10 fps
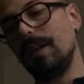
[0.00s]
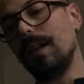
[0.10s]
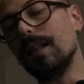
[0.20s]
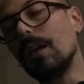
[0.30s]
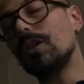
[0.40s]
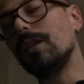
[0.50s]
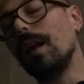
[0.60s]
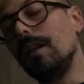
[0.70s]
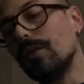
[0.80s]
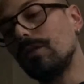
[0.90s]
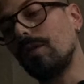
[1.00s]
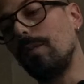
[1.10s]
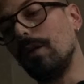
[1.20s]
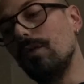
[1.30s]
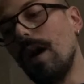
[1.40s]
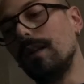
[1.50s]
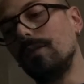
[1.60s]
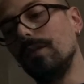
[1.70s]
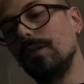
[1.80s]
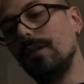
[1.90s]
La nascita è il nostro
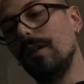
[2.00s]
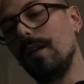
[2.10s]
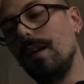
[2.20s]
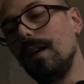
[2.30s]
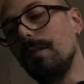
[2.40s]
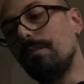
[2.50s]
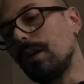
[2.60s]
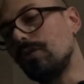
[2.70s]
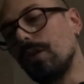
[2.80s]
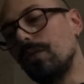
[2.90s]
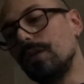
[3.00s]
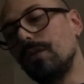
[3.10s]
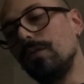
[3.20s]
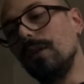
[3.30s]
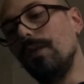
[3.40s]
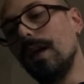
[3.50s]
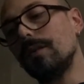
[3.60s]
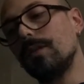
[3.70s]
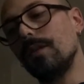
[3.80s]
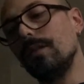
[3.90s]
baluardo in braccio a questo
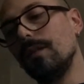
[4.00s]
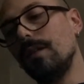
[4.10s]
universo